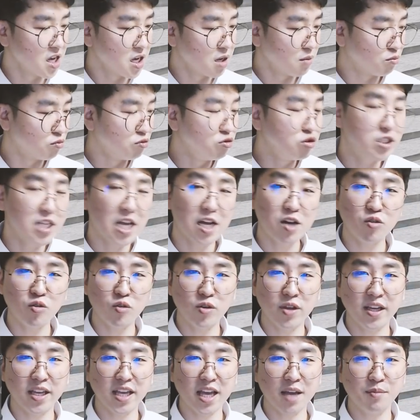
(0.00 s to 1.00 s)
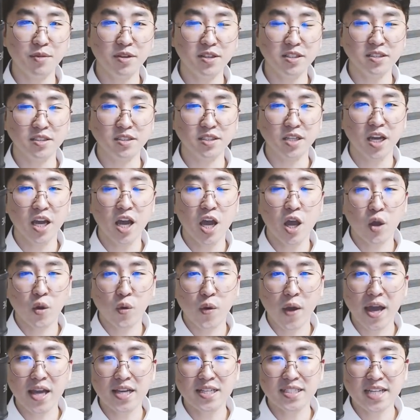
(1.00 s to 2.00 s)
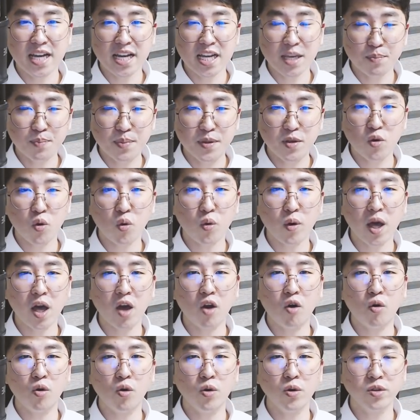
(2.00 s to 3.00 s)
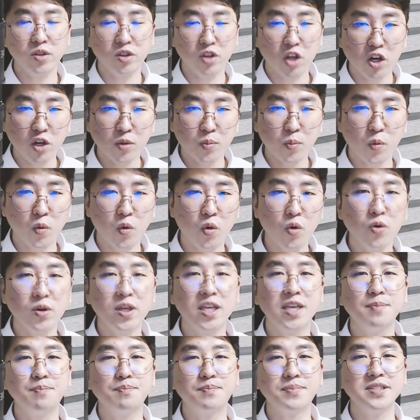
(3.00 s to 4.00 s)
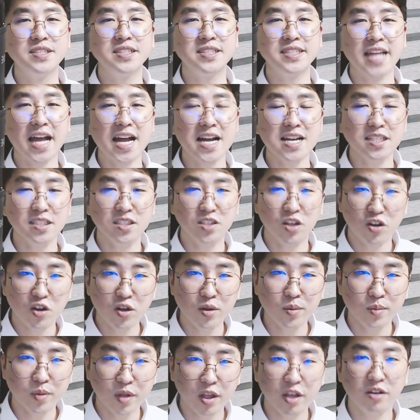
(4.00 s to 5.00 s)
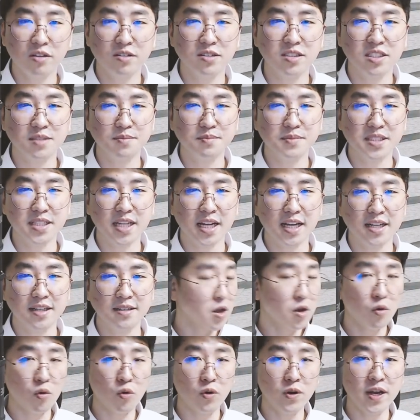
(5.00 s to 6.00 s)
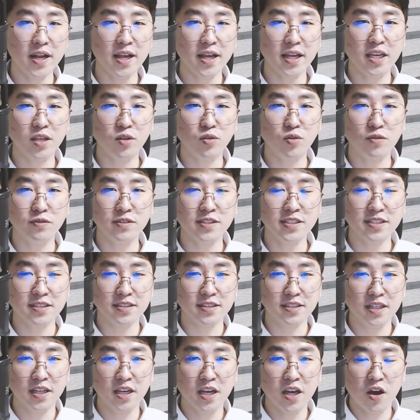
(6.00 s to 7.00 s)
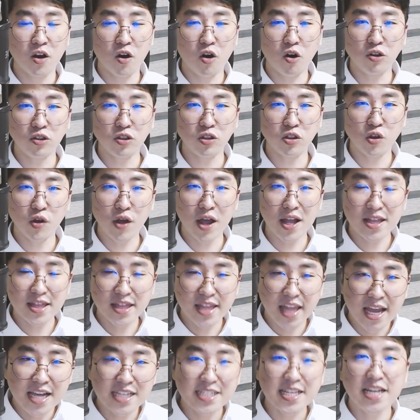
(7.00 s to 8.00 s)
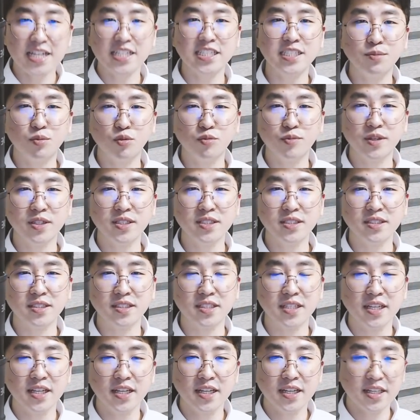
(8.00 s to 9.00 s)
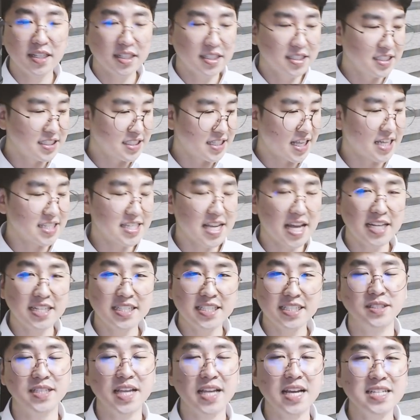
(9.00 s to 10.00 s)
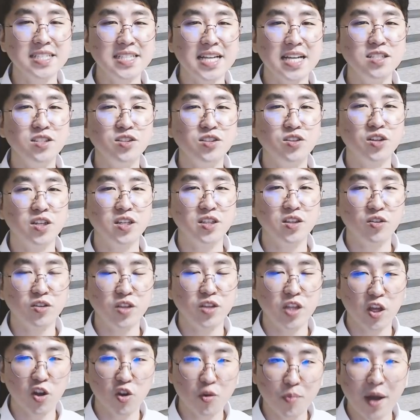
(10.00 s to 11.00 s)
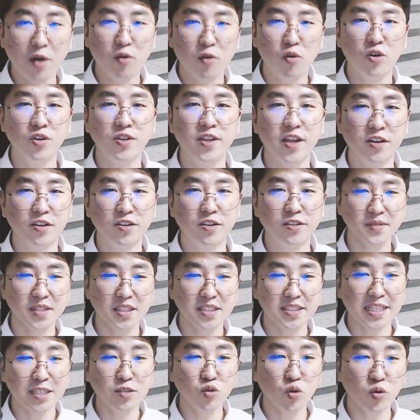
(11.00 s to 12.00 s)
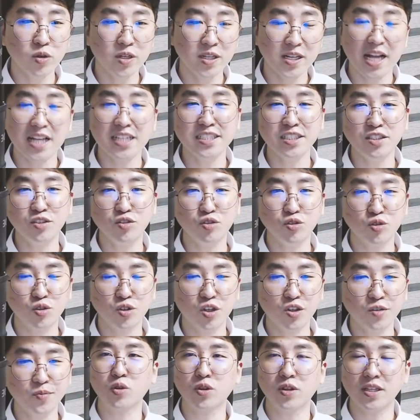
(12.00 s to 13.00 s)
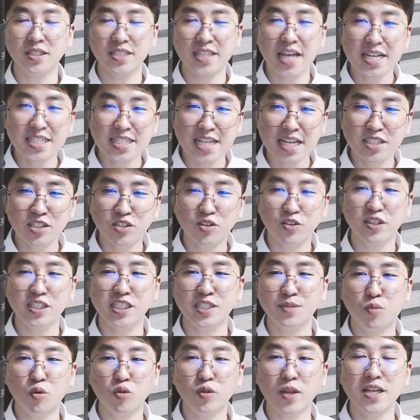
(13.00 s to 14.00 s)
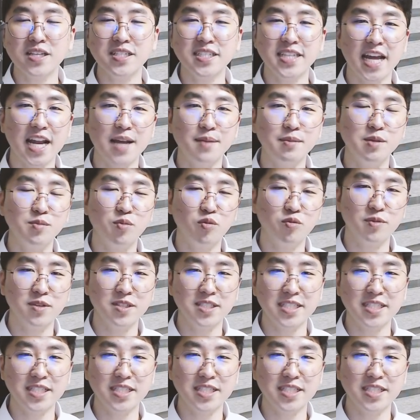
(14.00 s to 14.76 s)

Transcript: 물상으로 얘기하면은 굉장히 비옥하고 넓고 깊은 땅처럼 되어 있습니다. 원래 기토는 어떠한 대상을 보면은 그 대상을 생산적인 형태로 바꿔놔요. 잔소리를 하는 이유도요. 생산적이지 못한 사람을 보면